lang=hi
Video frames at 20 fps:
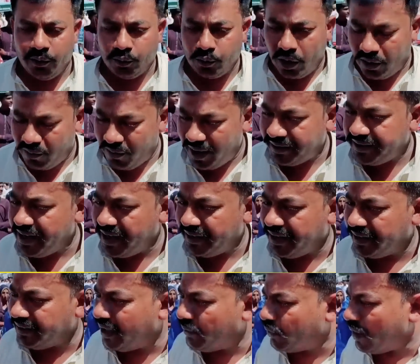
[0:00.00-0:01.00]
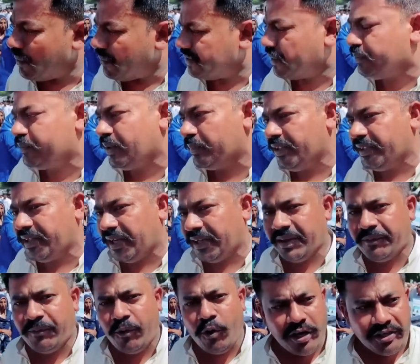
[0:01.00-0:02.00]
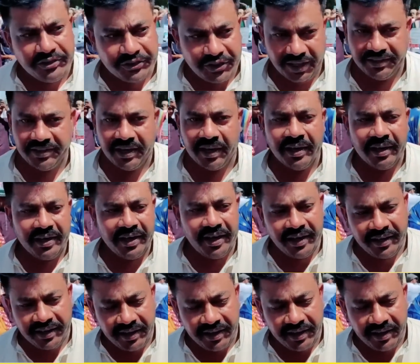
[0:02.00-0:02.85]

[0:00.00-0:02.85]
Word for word: उनको अगवा किया जाता है उनका मजहब तब्दील करके फौरन शादियाँ